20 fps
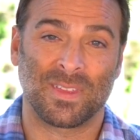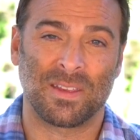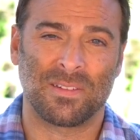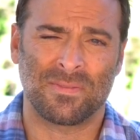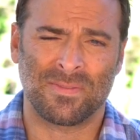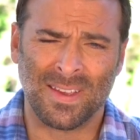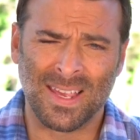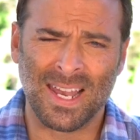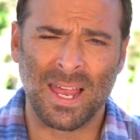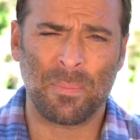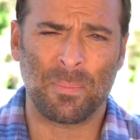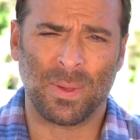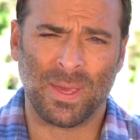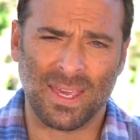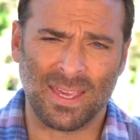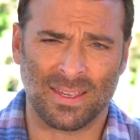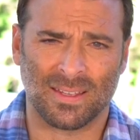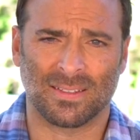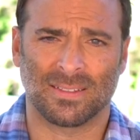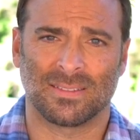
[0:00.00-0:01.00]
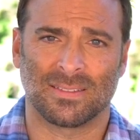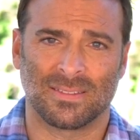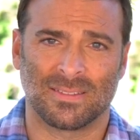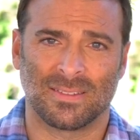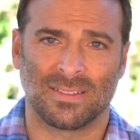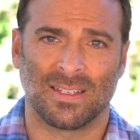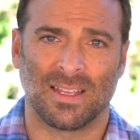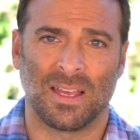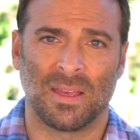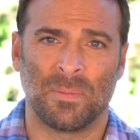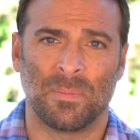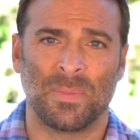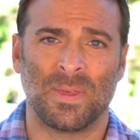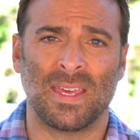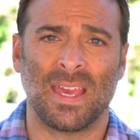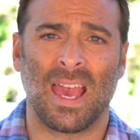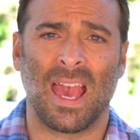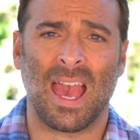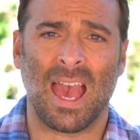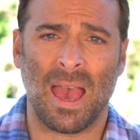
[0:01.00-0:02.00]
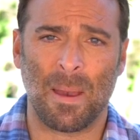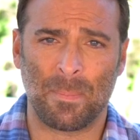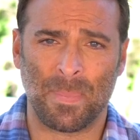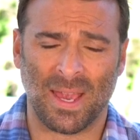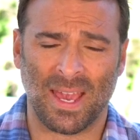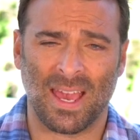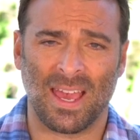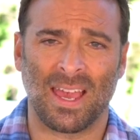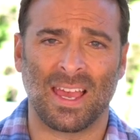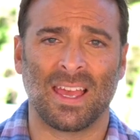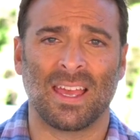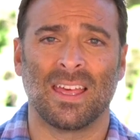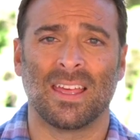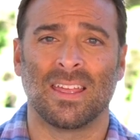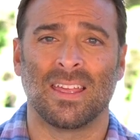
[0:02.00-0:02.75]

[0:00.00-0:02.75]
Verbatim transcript: Fais la paix, puis apprends